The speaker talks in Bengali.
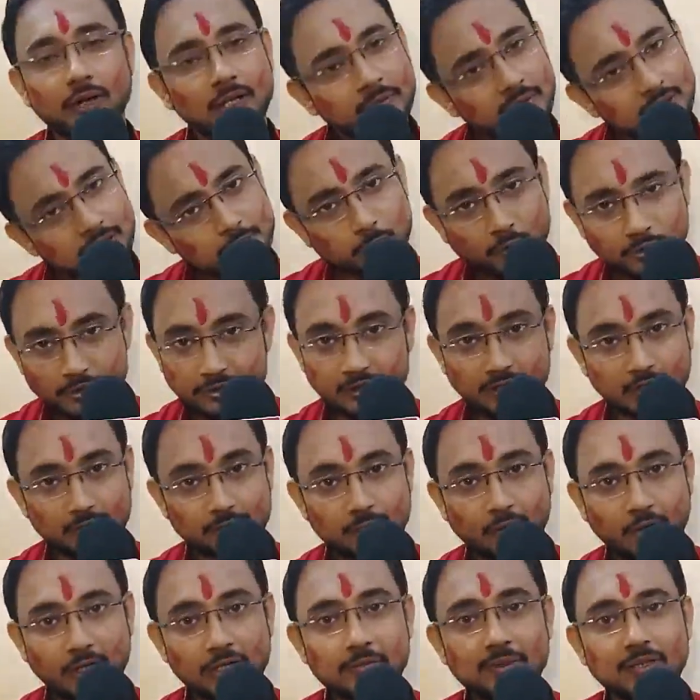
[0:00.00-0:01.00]
অনিমেষ
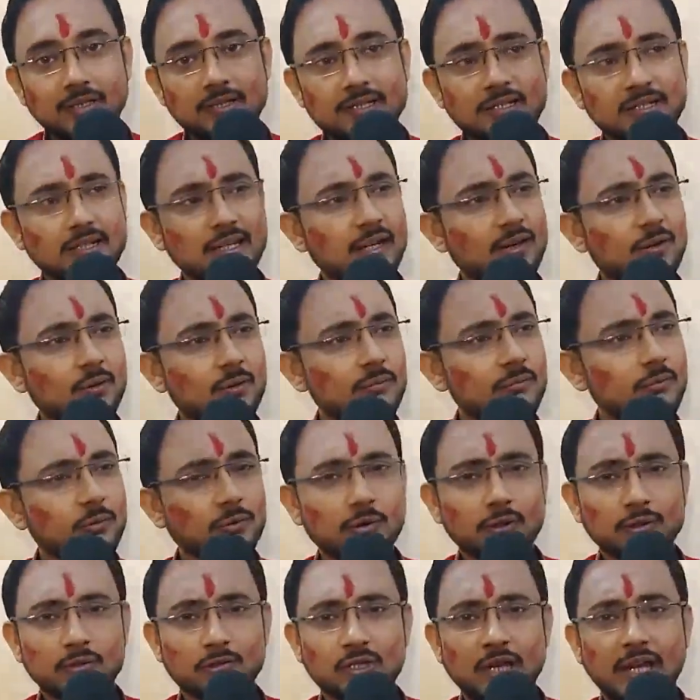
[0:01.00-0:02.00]
পজিটিভ অনিমেষ এরকম
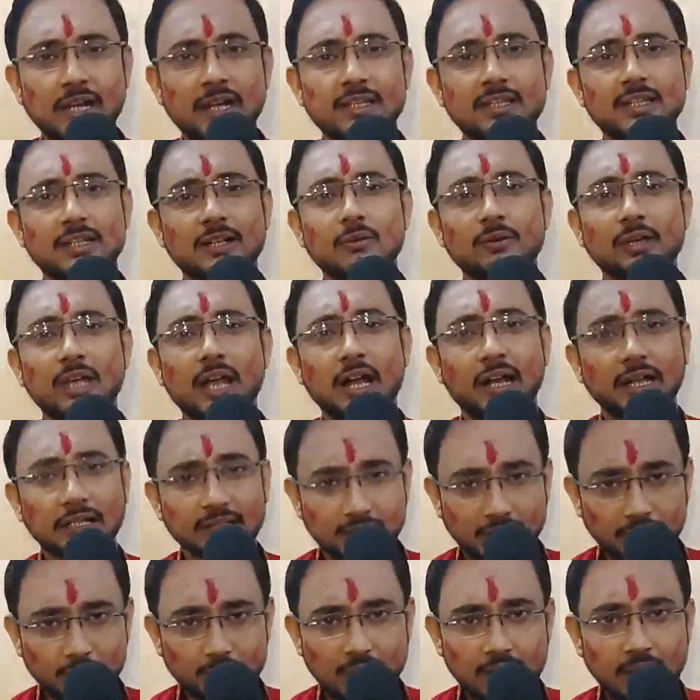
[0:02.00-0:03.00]
কোনো কিছু চায় না যে কাউকে
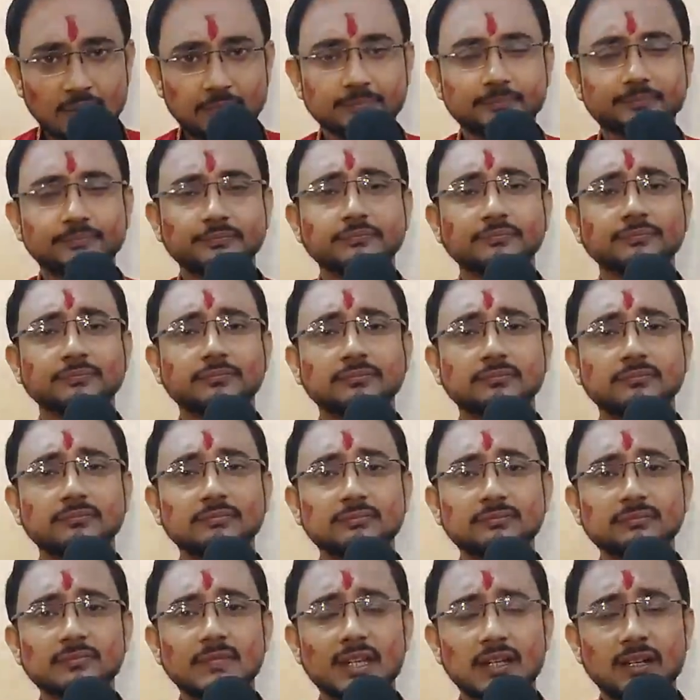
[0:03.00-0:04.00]
আঘাত দেওয়া
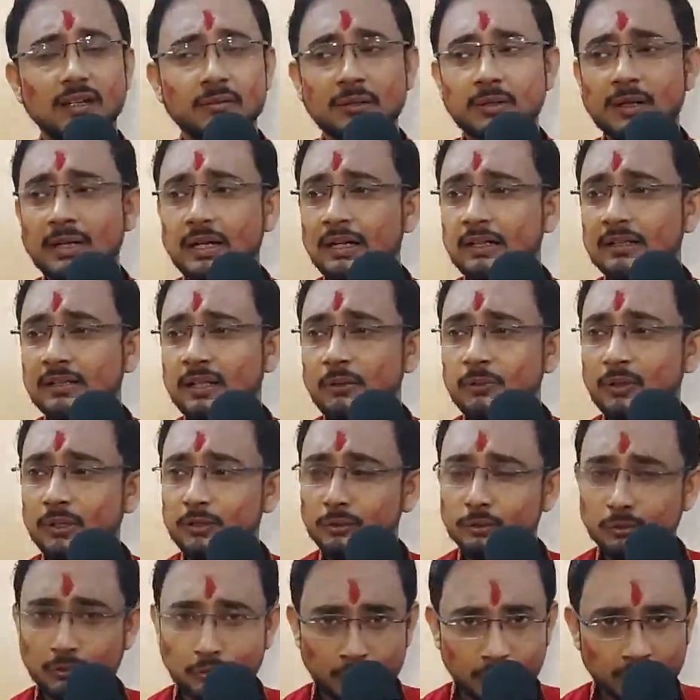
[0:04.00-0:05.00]
বা
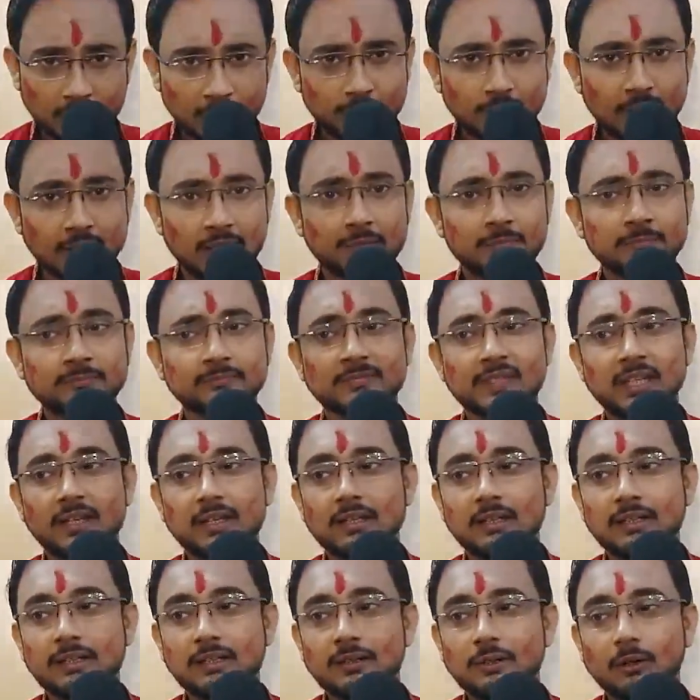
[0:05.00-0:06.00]
কাউকে দুঃখ দেওয়া
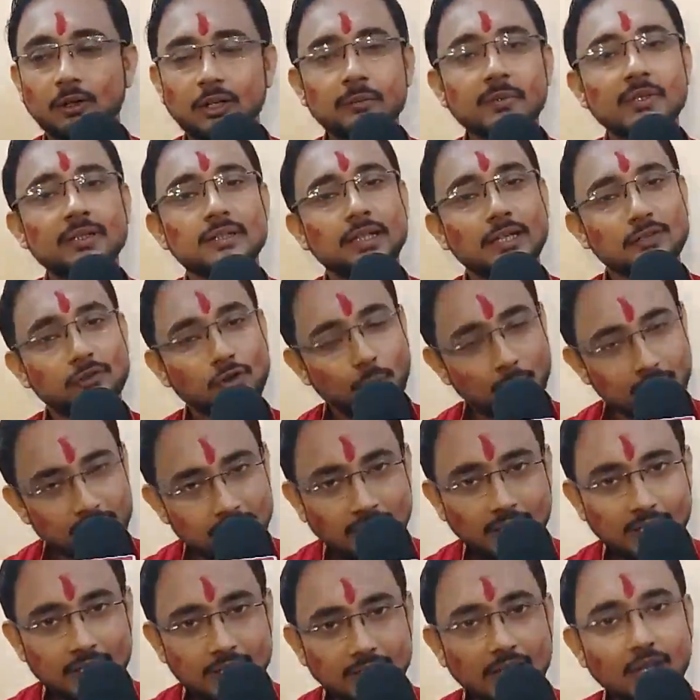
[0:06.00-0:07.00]
অনিমেষ চায়
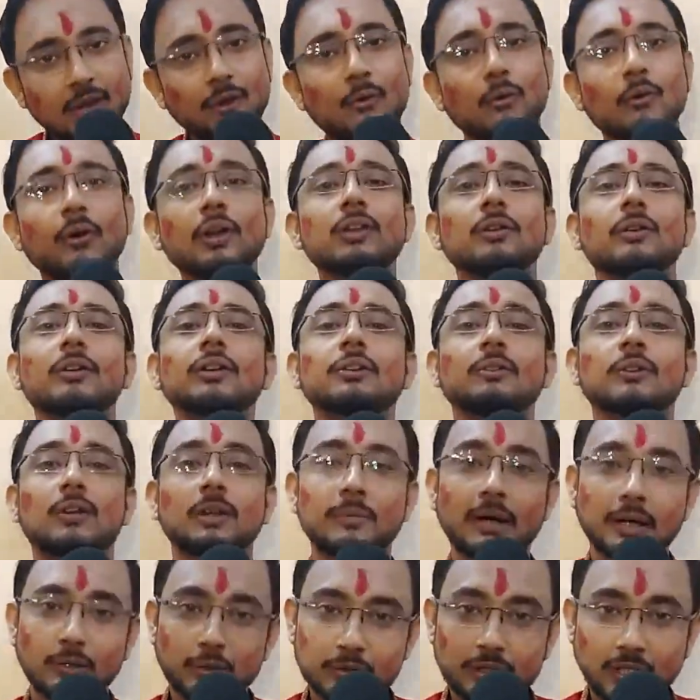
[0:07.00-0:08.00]
সবাইকে নিয়ে হই হই
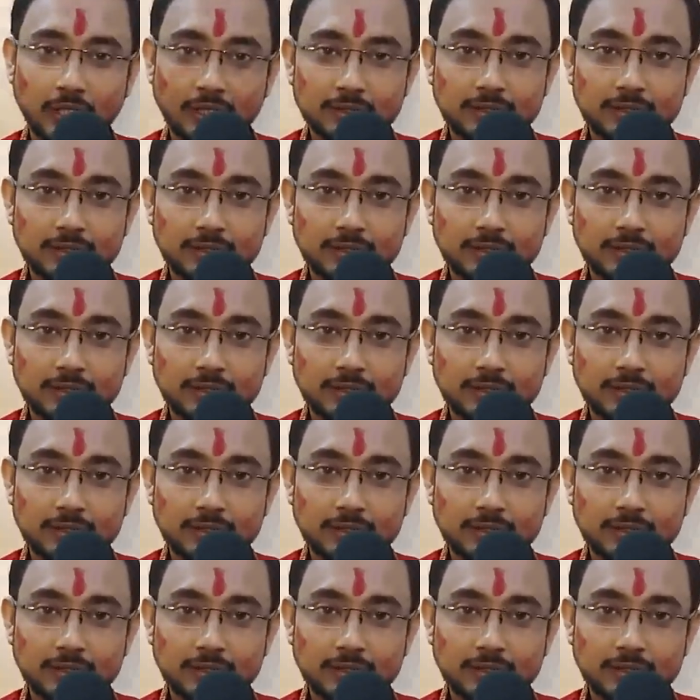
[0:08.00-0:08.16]
করে ভালো